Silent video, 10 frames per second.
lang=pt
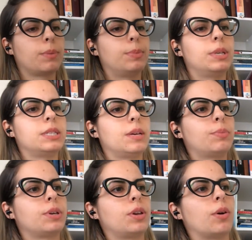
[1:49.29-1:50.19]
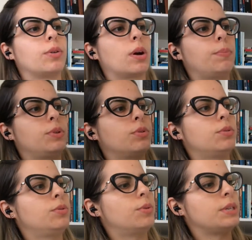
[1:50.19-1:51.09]
Por exemplo, aqui, ó, no
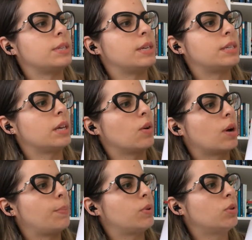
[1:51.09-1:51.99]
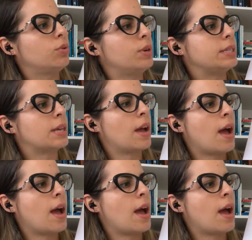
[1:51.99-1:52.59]
capítulo 2, né? Esse aqui é o capítulo 2.